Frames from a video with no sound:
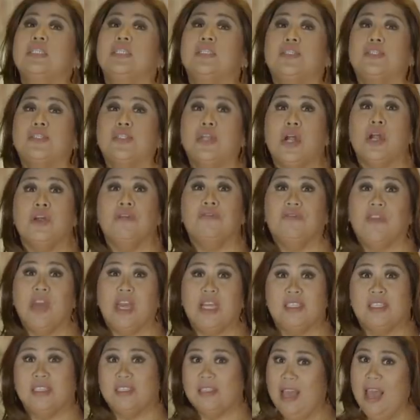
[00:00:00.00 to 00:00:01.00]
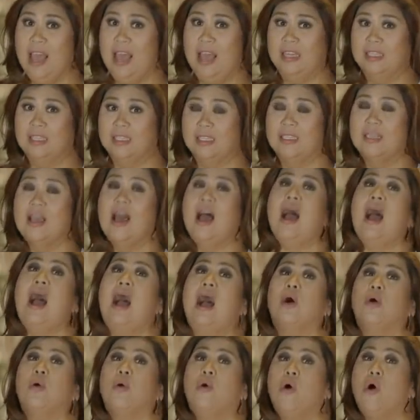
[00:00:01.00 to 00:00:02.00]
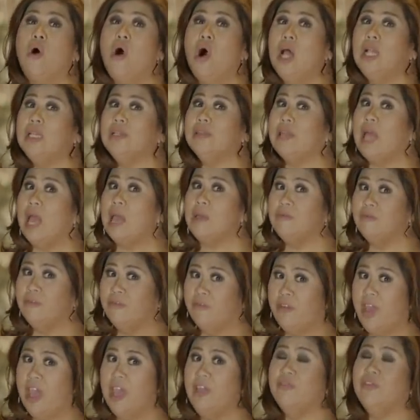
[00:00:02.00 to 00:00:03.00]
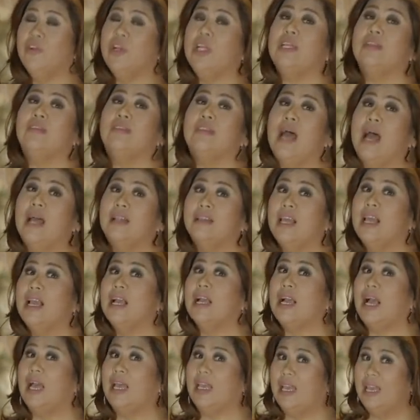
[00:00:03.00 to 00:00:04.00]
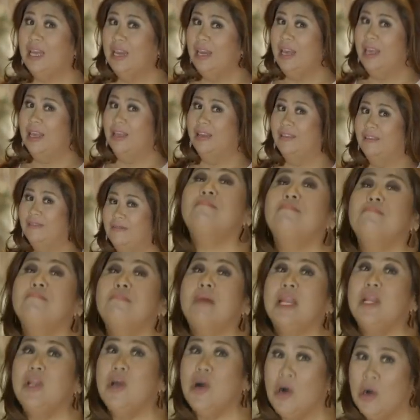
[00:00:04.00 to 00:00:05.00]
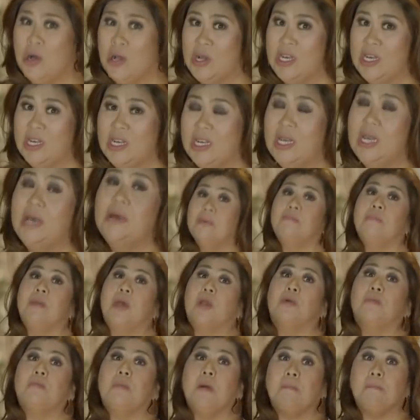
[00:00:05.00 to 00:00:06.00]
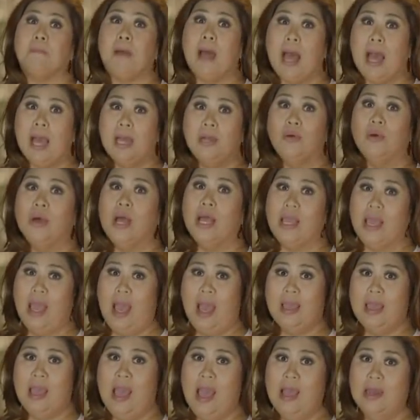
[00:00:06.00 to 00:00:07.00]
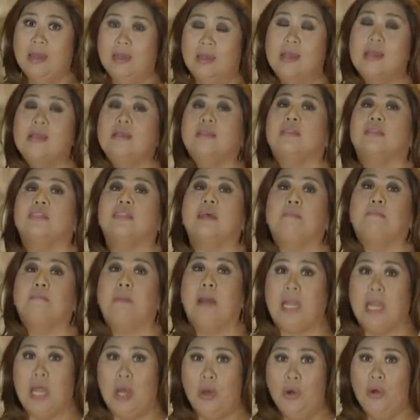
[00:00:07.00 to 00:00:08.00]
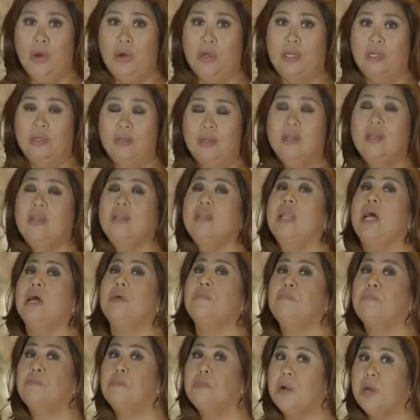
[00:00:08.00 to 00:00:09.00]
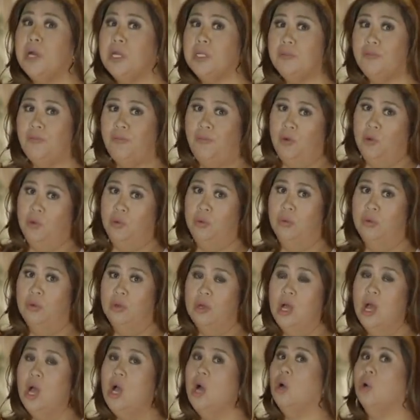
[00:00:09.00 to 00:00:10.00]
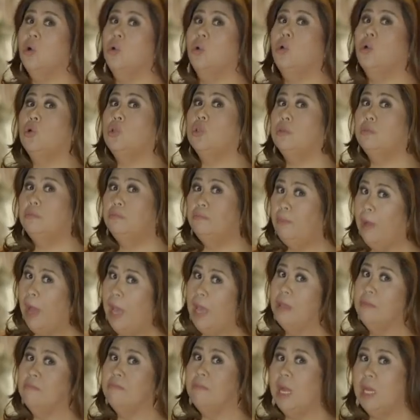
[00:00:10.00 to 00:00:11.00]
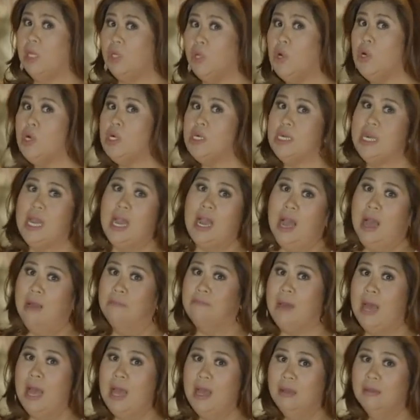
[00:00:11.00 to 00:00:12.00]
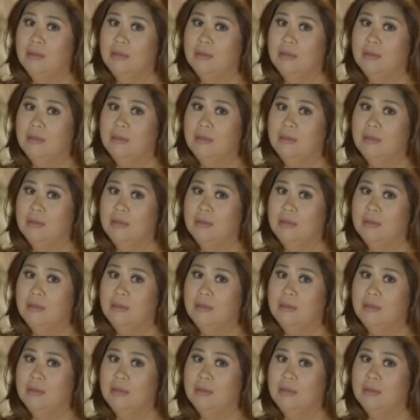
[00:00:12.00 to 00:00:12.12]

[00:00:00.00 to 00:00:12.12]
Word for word: Survey says, ang all-time favorite nating kainin, manok. Pero papaano kaya yan sa panahon ng bird flu? Goodbye manok na nga ba?